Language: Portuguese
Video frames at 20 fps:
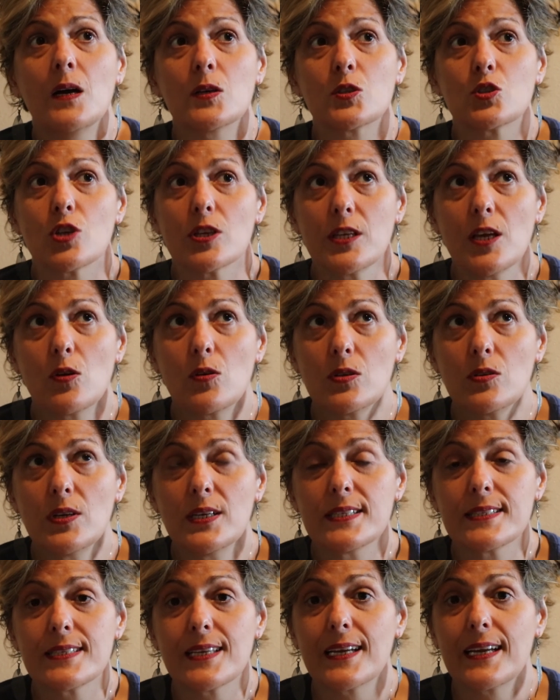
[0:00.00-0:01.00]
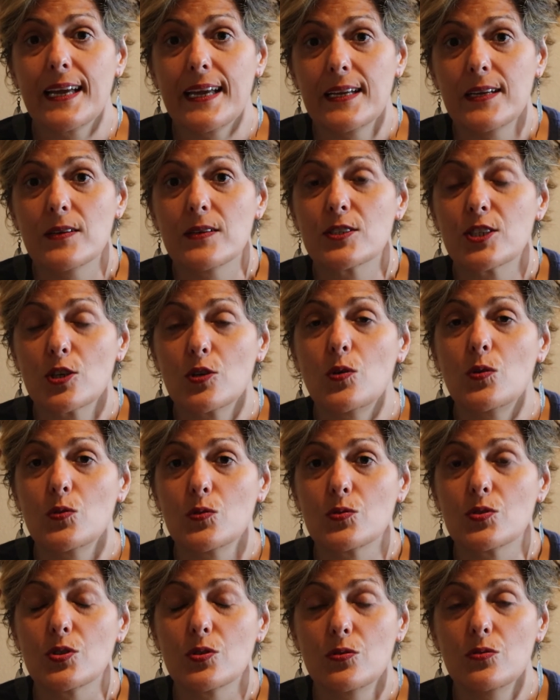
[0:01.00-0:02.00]
Só que quando cheguei, chegou
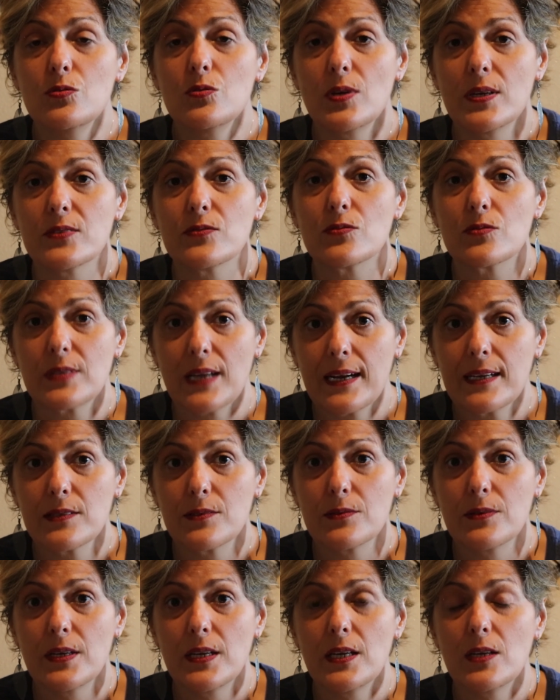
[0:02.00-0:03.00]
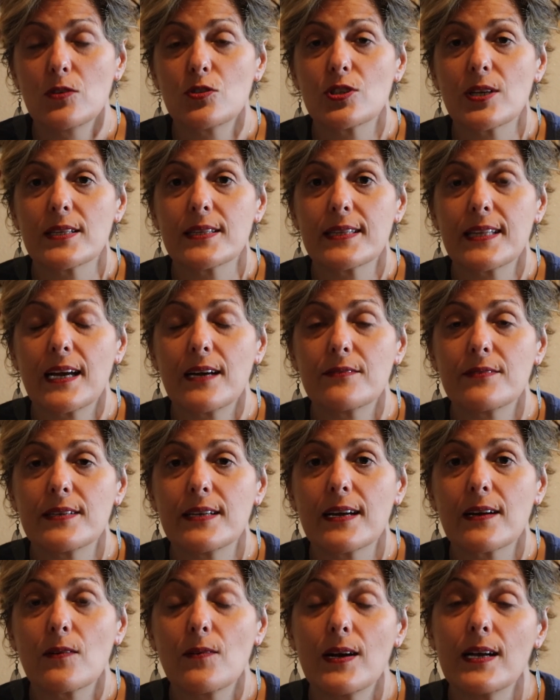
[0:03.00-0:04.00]
o segundo resultado, eu já
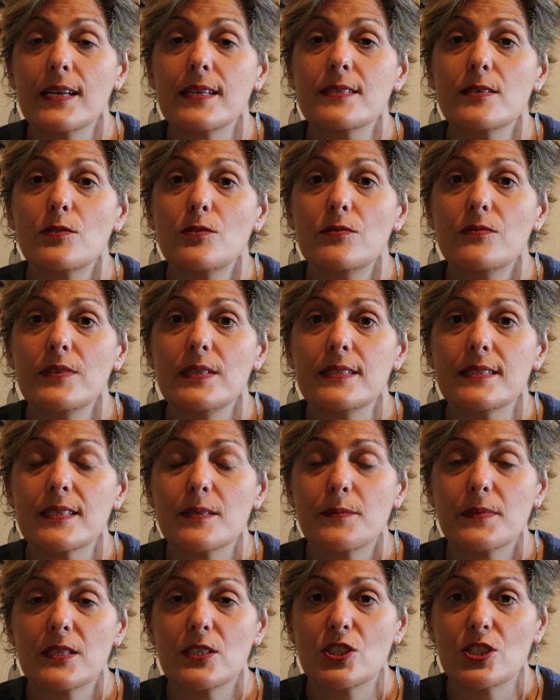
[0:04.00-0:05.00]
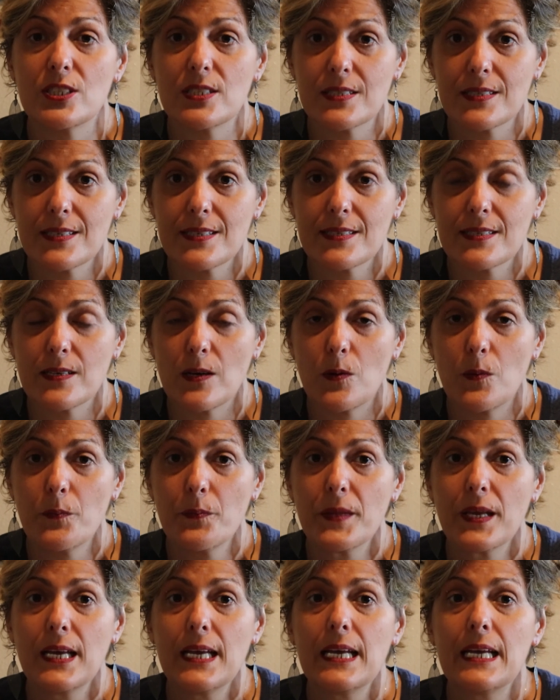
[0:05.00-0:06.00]
estava quase com 20 semanas de gestação
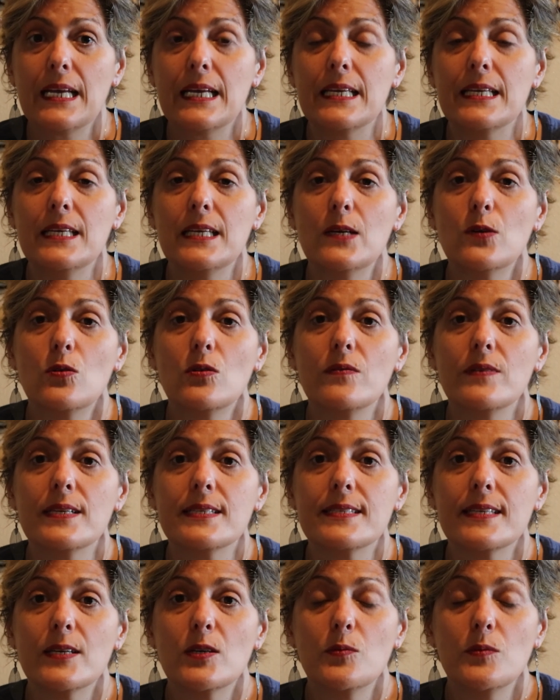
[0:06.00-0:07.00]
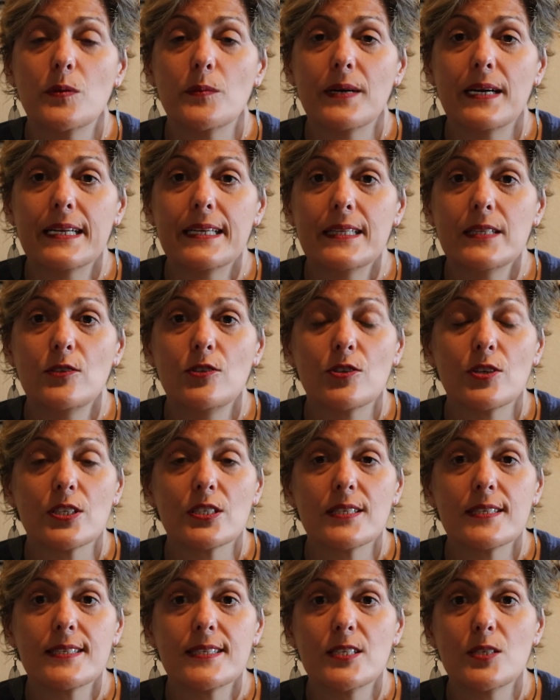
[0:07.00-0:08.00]
e eu conversei com meu marido, nós
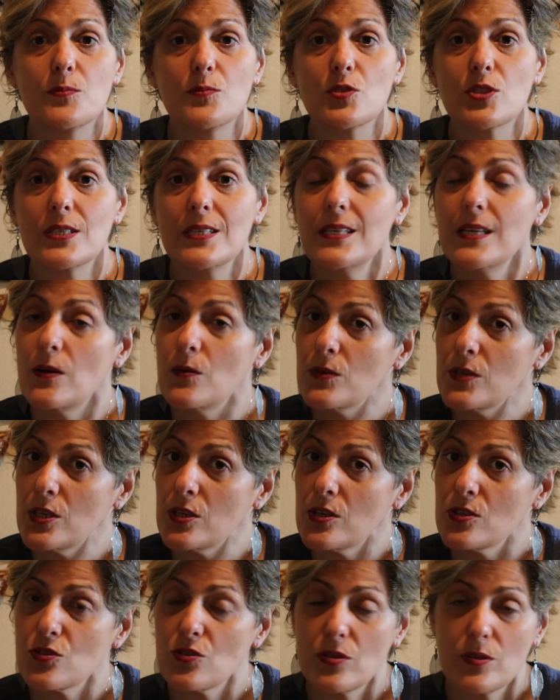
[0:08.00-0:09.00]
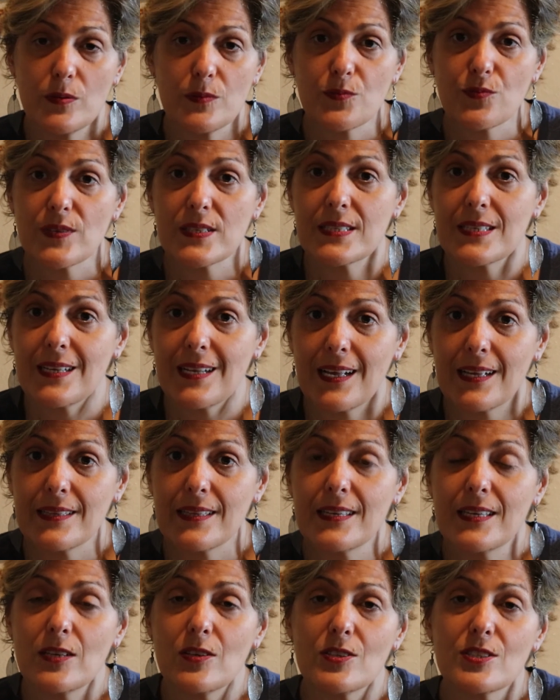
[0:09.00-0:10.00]
decidimos que não, que nós não íamos fazer
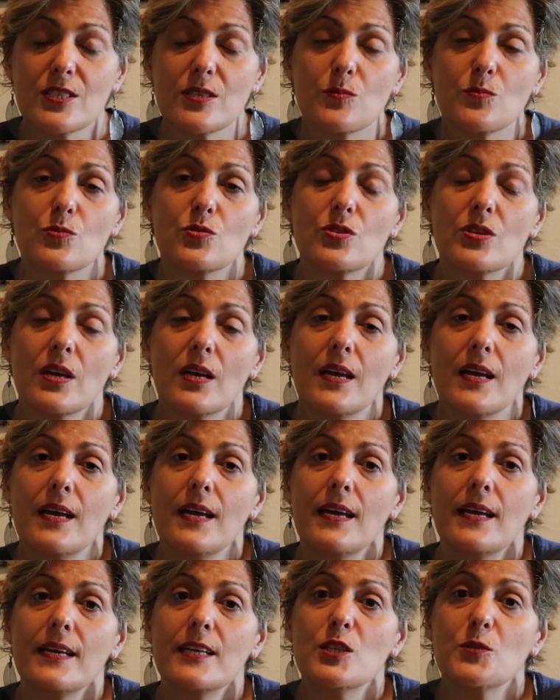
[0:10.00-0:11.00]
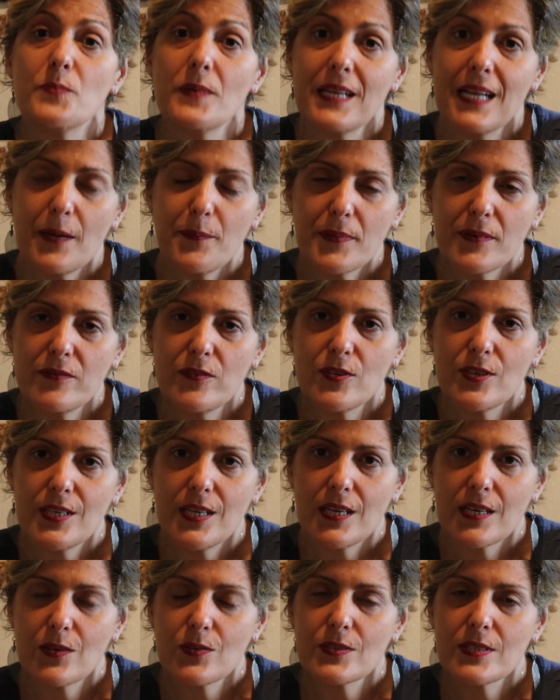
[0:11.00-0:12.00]
nada, que nós íamos esperar para ver o que
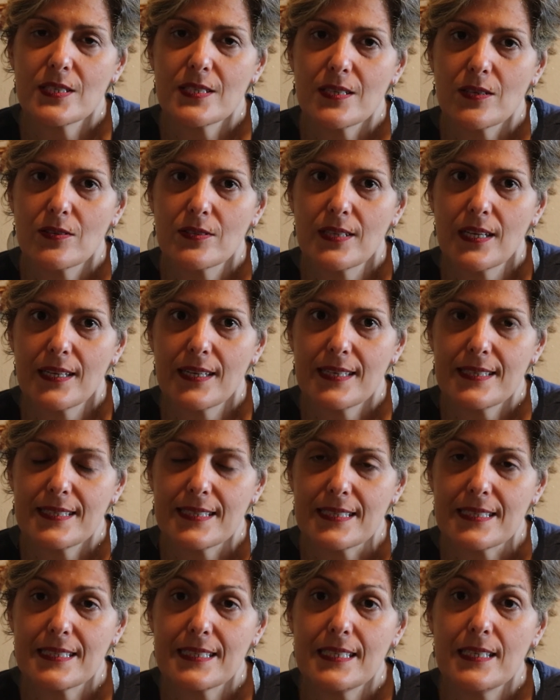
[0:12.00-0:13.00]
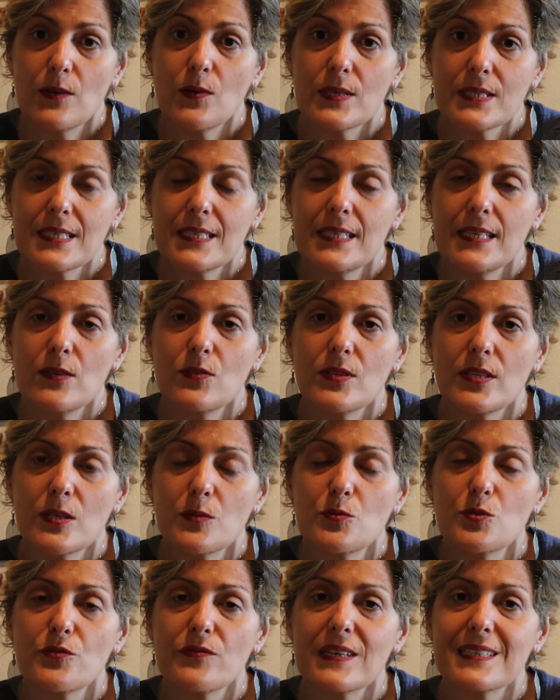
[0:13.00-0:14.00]
ia acontecer quando ela nascesse. E eu assinei o
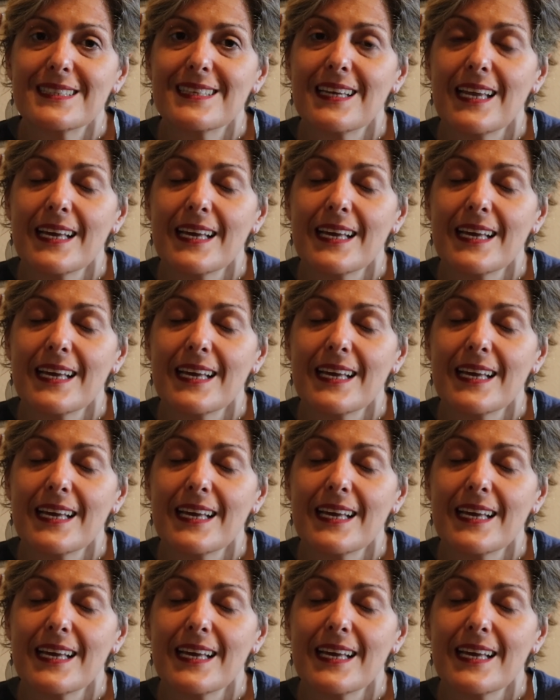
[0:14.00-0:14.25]
termo de fazer